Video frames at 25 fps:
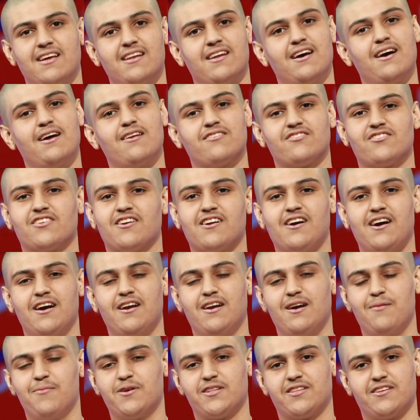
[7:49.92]
صراحه
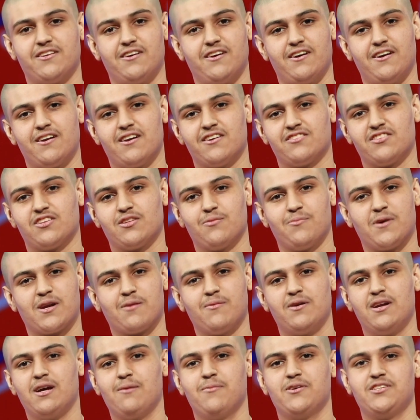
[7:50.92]
لعبه حراسه المرمى
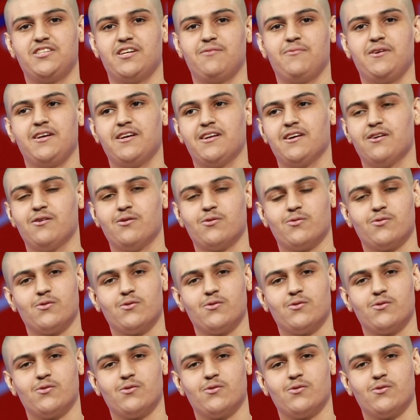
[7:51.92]
لعبه جميله